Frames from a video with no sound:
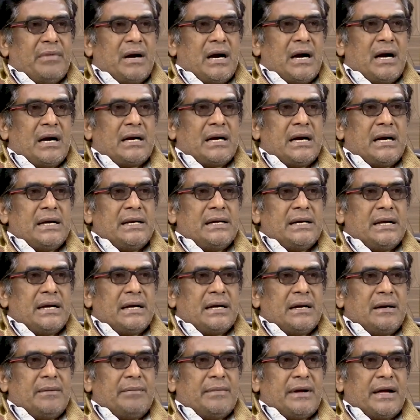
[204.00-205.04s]

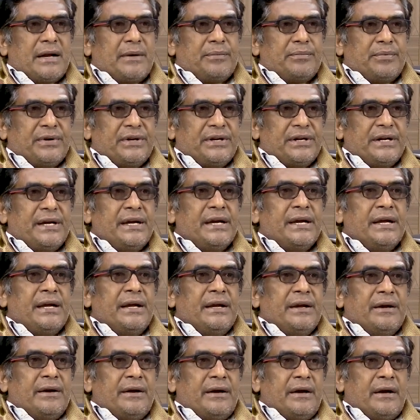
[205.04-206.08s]
మహాకాళిలాగా మారిపోయి
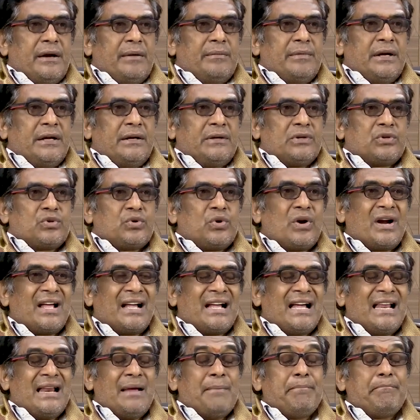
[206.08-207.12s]
ఆమె
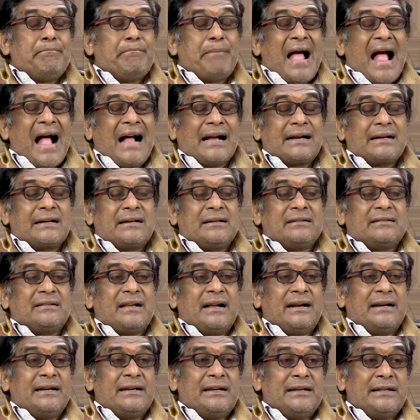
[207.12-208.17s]
చూడగానే బ్యాక్
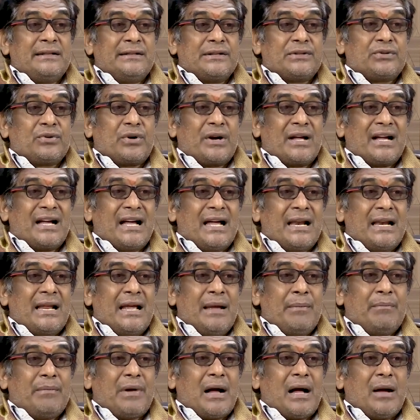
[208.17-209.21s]
సైడ్ నుంచి
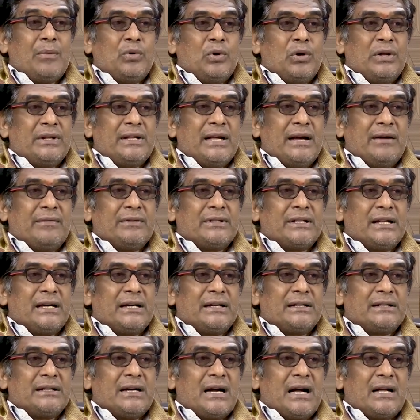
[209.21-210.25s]
చూడగానే మామూలు
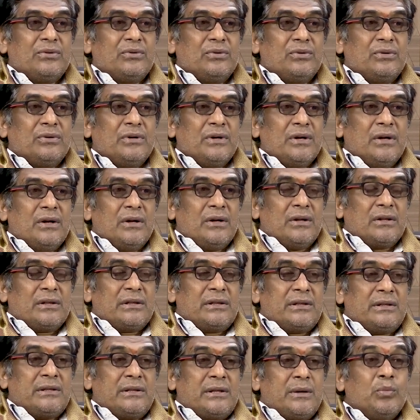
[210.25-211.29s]
దేవతలకు కాదు
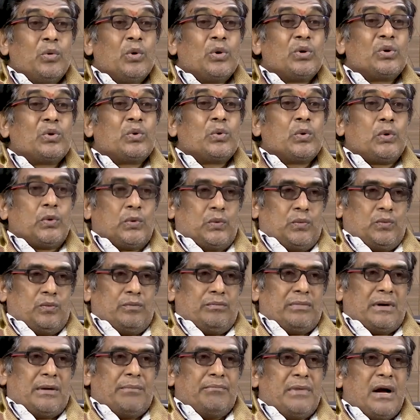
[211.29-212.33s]
త్రిమూర్తులు
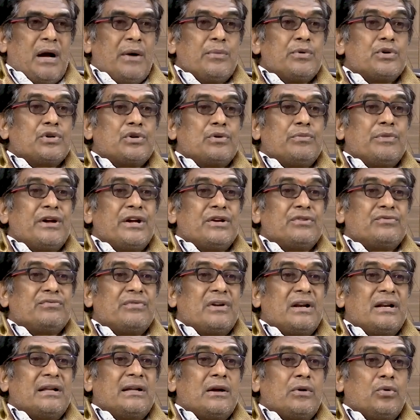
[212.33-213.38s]
బ్రహ్మ విష్ణు
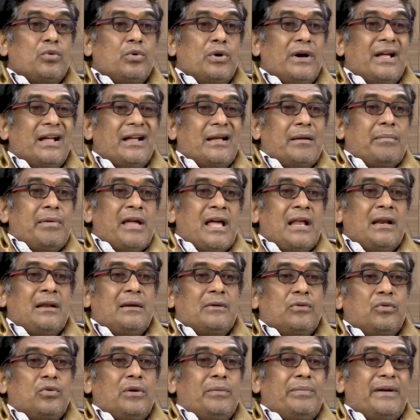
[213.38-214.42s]
మహేశ్వరులకి గుండె
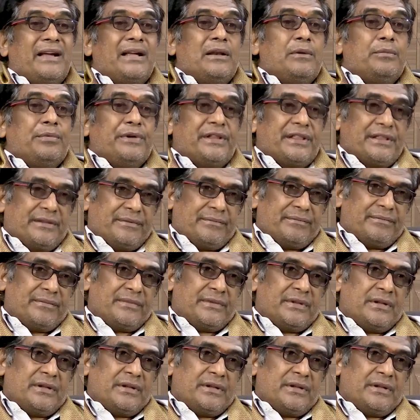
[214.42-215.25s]
గభేలను గుండె పగిలిపోయింది